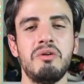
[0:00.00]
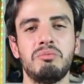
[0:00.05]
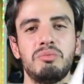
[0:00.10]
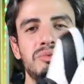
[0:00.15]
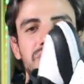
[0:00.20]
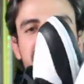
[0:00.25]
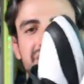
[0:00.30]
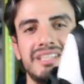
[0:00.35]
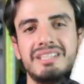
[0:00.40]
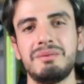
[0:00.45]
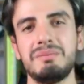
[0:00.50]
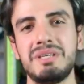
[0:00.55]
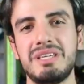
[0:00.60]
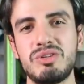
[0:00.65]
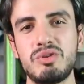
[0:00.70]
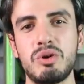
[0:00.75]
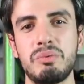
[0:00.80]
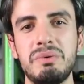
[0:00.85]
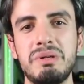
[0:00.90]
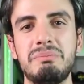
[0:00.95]
Bunlar da tabii ki
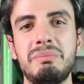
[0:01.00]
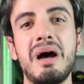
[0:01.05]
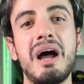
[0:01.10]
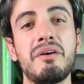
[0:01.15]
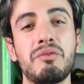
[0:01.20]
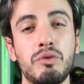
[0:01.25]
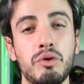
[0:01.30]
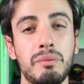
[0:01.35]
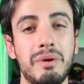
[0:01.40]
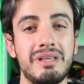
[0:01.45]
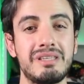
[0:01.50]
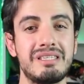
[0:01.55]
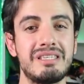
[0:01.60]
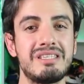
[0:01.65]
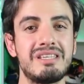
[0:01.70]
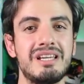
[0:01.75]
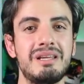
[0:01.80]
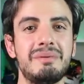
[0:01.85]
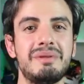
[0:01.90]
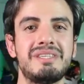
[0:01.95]
çok bir performans
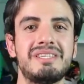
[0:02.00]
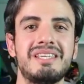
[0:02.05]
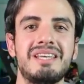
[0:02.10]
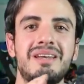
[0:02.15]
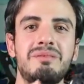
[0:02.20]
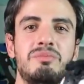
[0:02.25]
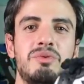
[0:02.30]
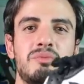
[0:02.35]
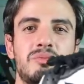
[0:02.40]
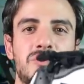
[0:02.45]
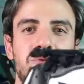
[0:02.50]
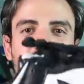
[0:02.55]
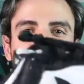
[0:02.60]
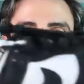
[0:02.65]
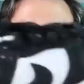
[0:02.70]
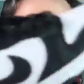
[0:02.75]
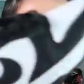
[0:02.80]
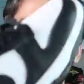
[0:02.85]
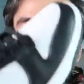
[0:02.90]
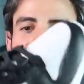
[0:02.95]
incelemesi mümkün
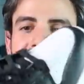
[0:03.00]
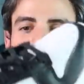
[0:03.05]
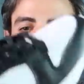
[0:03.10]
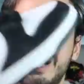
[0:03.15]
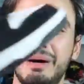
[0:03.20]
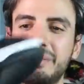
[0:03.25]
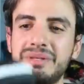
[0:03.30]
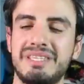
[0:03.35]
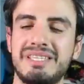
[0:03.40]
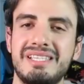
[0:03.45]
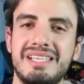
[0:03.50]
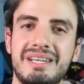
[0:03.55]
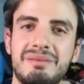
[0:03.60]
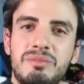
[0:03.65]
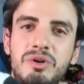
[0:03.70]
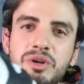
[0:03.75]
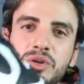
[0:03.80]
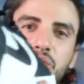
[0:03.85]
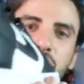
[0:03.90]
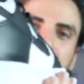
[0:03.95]
değil. Ama sizlerin
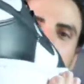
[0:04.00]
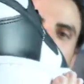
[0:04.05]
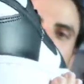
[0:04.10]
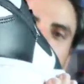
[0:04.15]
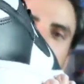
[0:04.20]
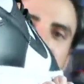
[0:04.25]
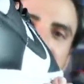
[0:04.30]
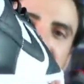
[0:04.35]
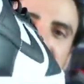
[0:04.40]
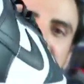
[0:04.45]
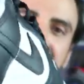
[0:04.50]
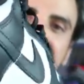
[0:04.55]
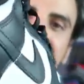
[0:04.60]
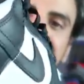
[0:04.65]
böyle görebilmesi için